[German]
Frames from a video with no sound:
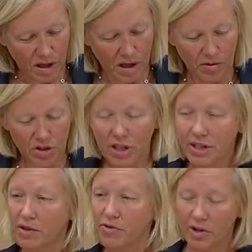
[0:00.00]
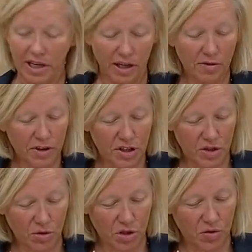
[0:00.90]
Wir schlittern von einer
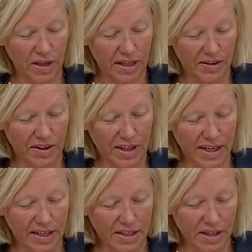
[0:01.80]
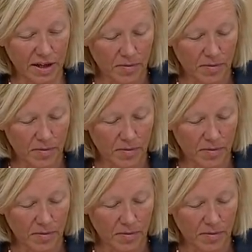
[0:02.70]
Infektionswelle in die nächste